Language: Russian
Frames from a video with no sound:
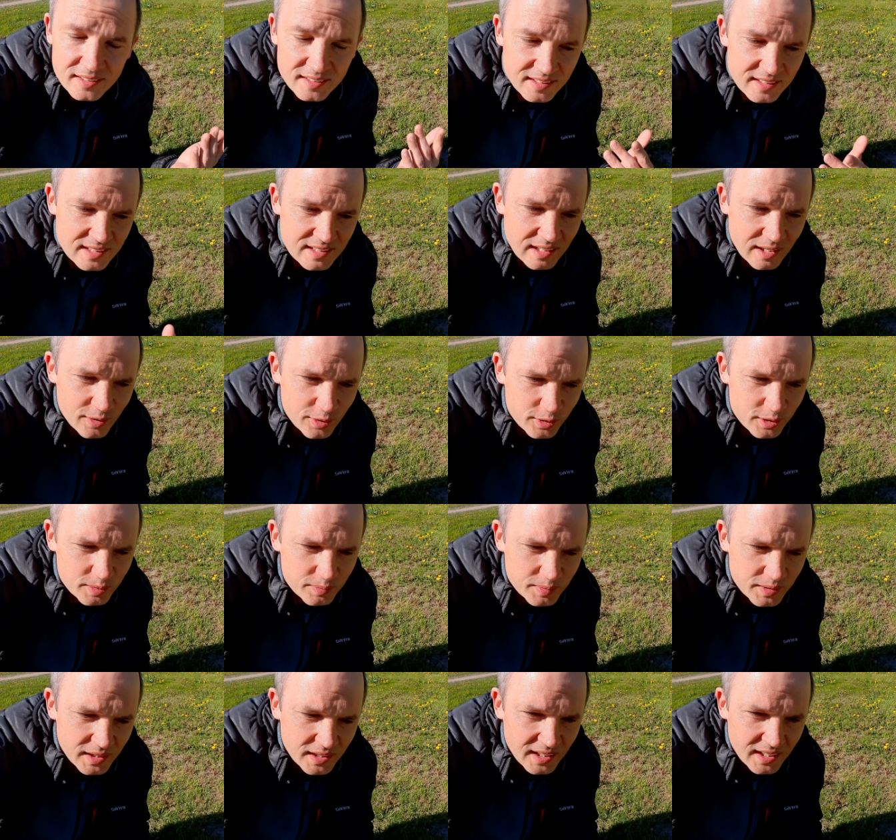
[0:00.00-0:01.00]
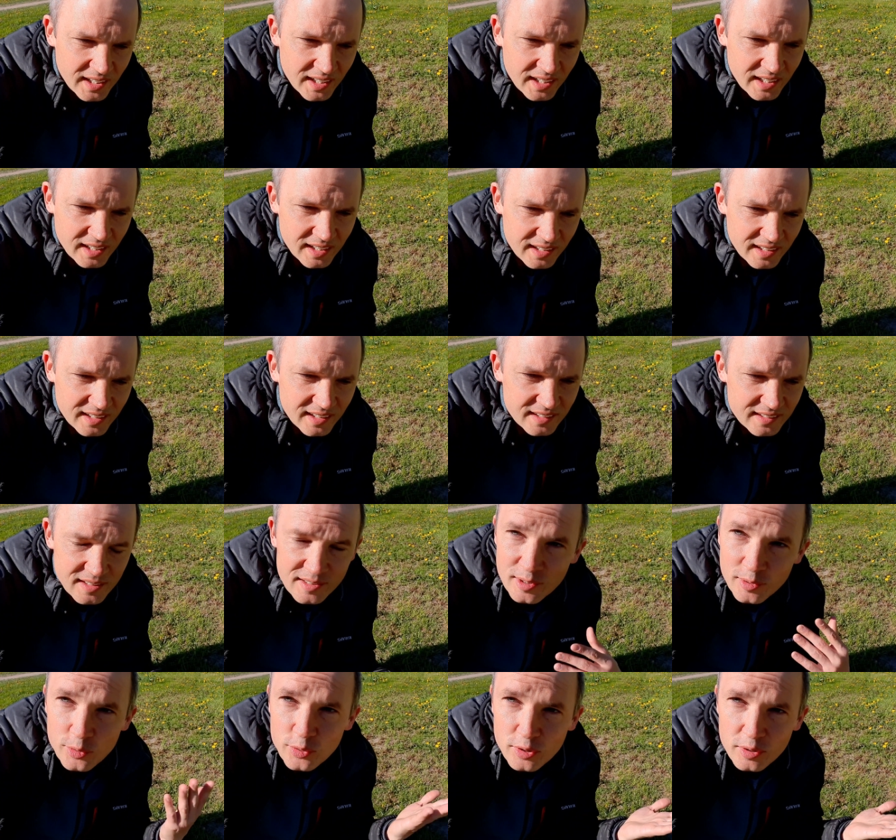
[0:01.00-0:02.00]
кислородом, а, не
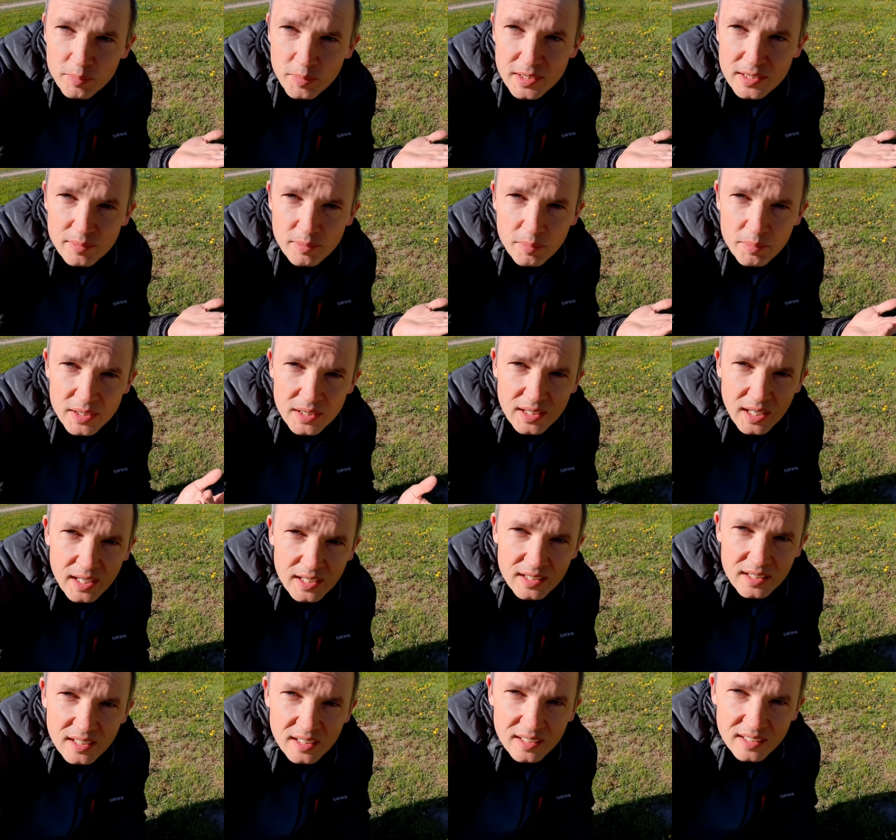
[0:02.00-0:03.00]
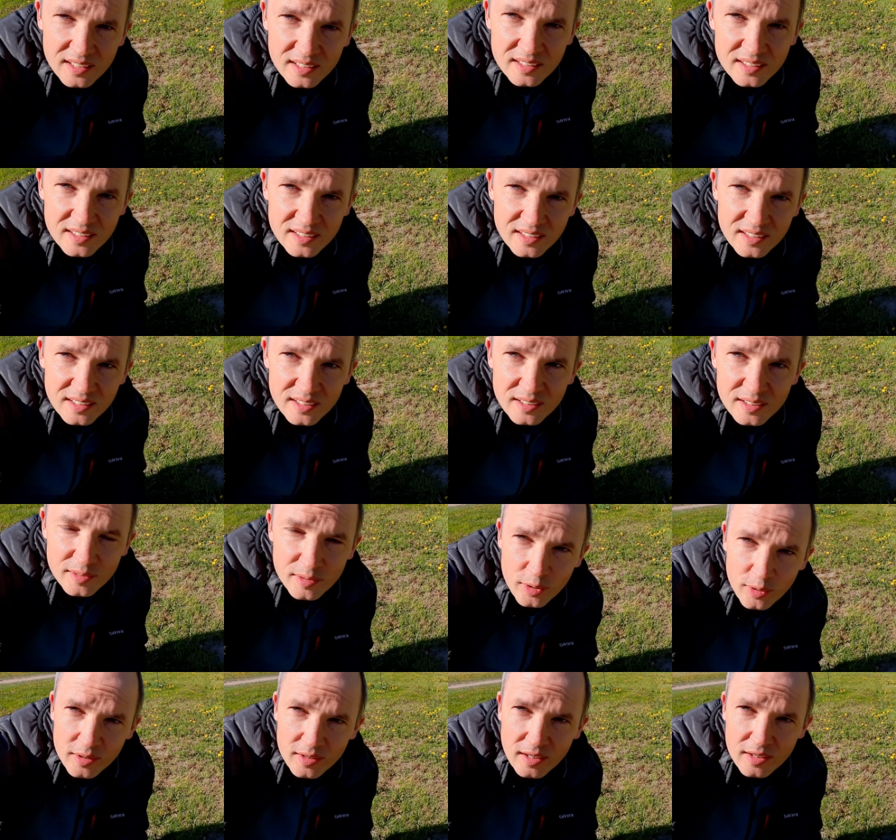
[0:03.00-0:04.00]
служит местом обитания и
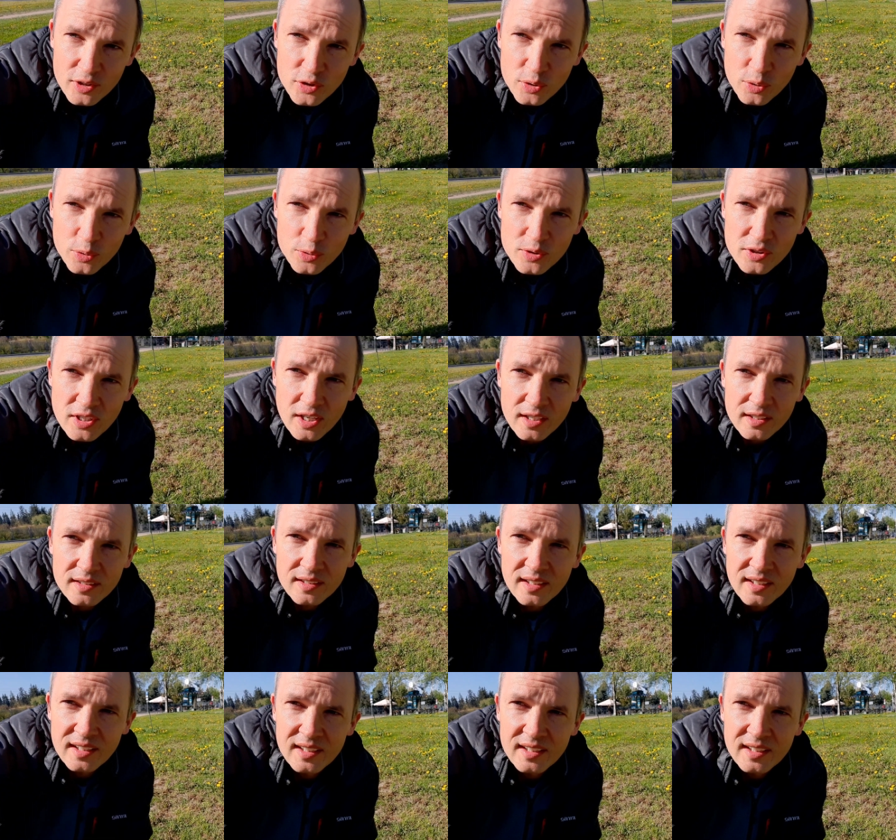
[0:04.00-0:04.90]
только лишь ухудшает